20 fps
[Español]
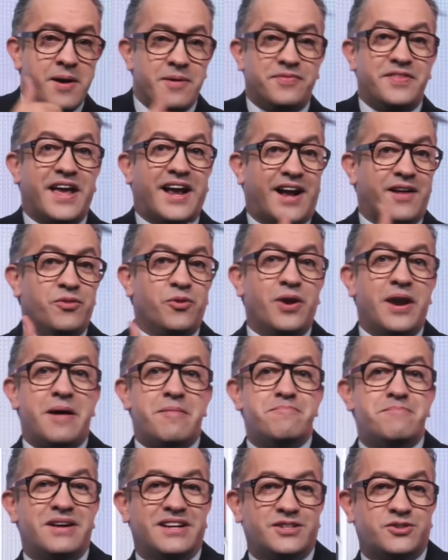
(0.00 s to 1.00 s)
dejándola
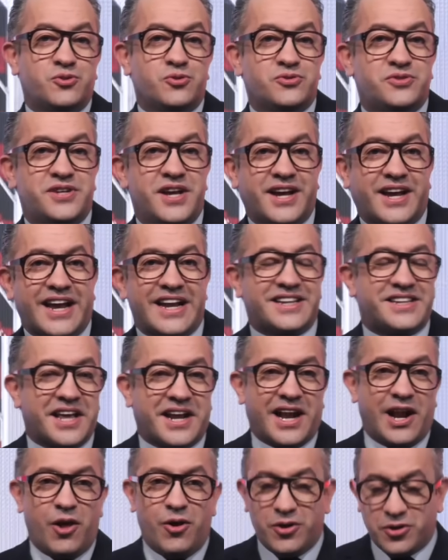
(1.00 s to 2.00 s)
más sucia que el
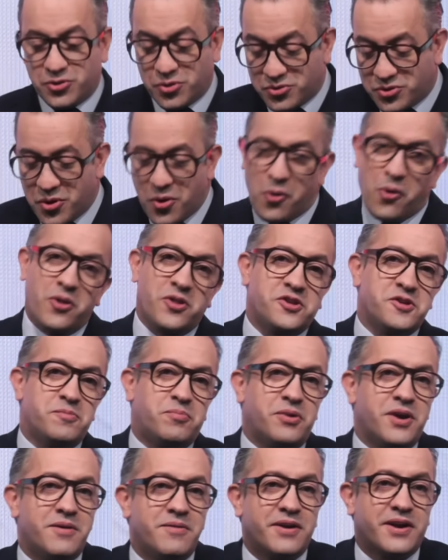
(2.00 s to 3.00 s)
teclado de tu tío cuando se
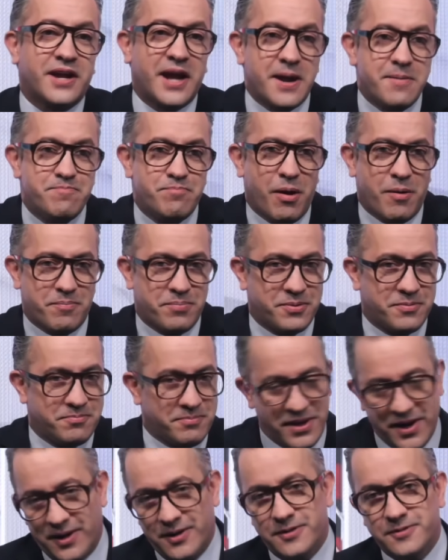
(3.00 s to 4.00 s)
pone a ver K-pop.
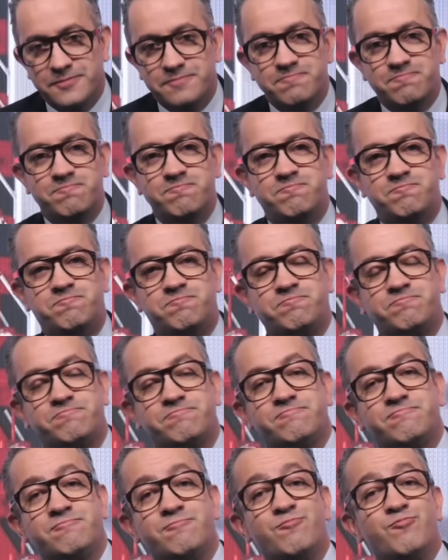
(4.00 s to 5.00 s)
Mira.
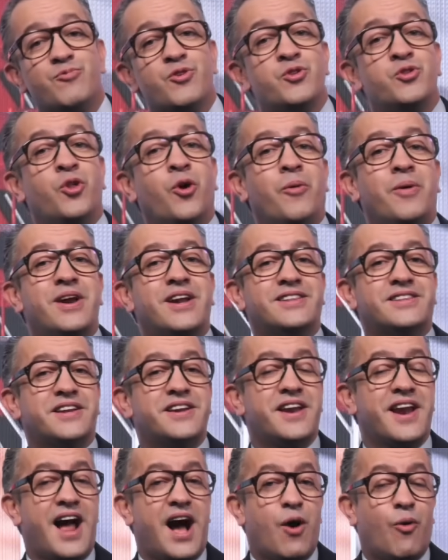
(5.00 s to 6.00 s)
No van a
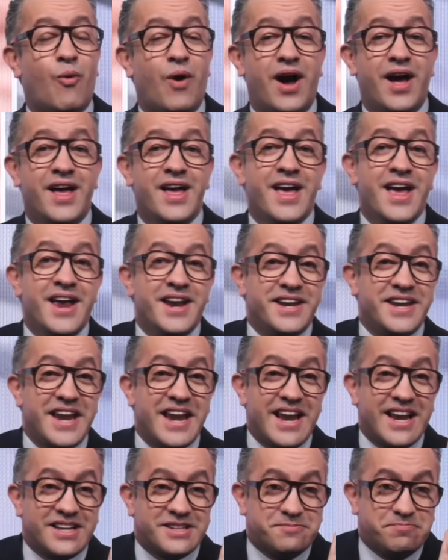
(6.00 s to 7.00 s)
tener agua ni
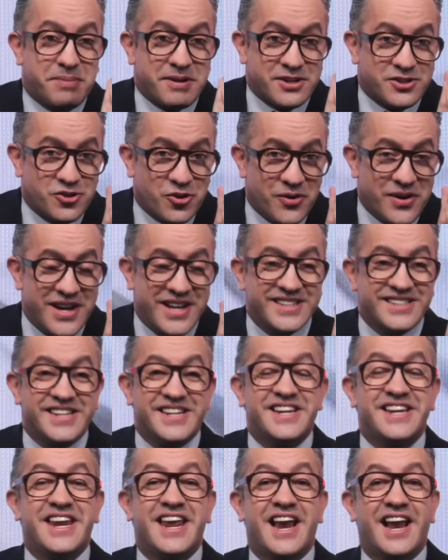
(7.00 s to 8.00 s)
las personas,
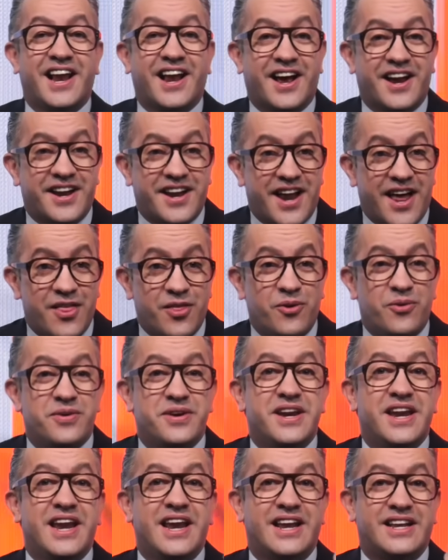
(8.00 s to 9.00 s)
ni el ganado,
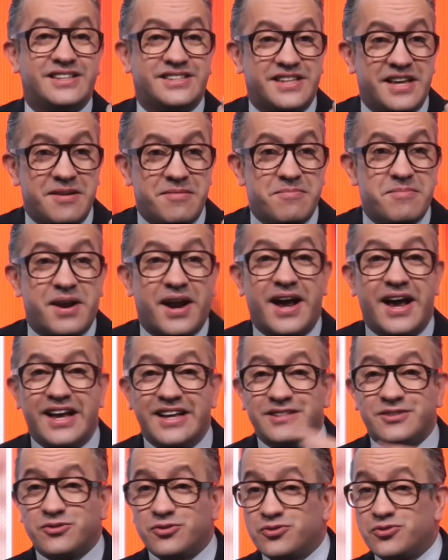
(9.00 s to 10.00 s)
ni la siembra.
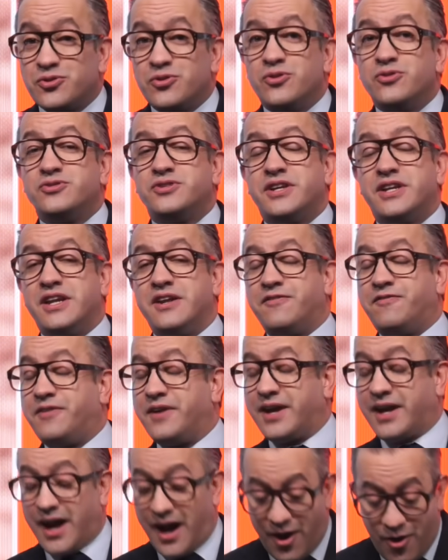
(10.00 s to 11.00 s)
Esto solo
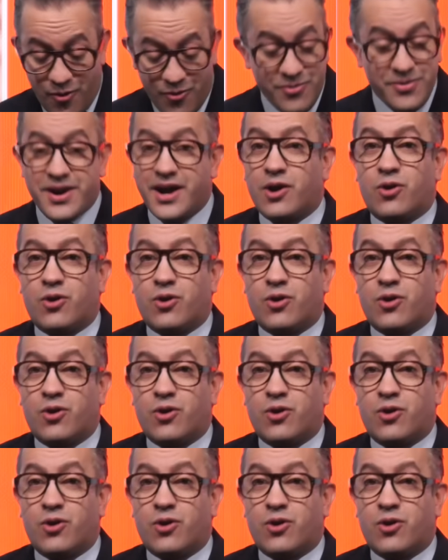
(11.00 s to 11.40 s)
significa una